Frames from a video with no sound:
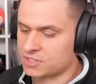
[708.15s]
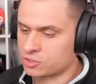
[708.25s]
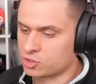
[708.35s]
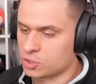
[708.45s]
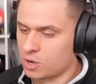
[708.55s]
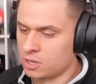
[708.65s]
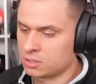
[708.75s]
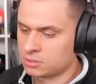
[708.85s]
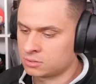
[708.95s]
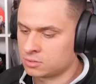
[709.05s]
skończyło?
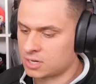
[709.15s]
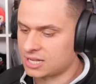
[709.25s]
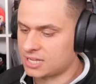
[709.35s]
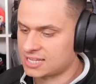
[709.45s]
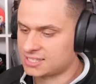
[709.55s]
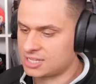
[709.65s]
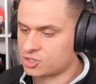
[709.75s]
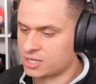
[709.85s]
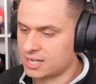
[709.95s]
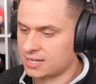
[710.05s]
No jasne,
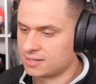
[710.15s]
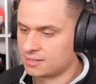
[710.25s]
że nie.